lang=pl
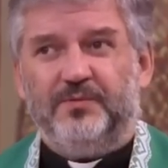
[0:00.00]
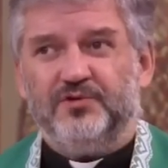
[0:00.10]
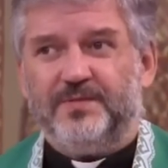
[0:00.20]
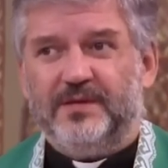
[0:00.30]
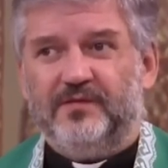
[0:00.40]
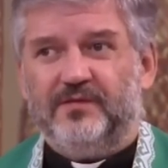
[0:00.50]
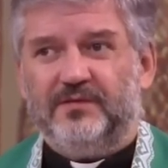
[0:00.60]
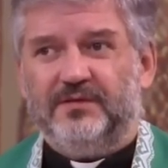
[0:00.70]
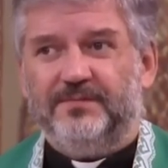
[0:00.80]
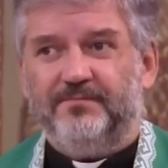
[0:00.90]

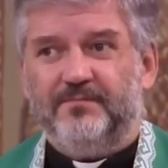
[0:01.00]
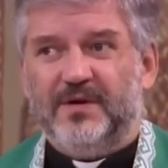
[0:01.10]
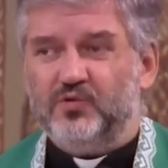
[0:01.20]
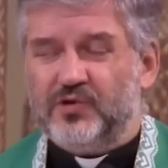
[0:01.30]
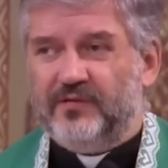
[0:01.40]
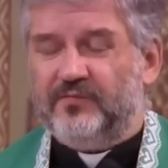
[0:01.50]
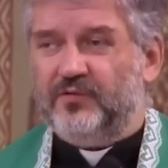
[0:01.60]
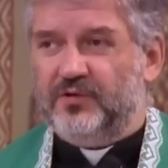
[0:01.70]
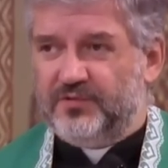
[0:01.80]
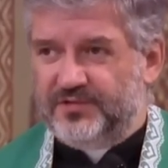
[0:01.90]
poświęcony
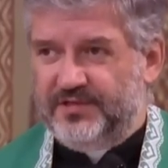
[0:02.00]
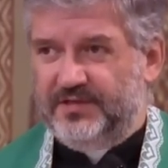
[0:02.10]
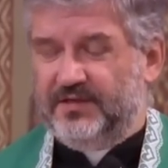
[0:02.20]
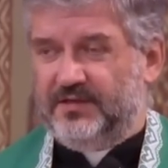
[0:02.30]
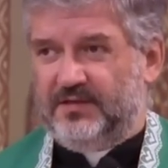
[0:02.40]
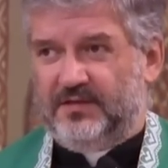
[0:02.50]
małżeństwu i rodzinie.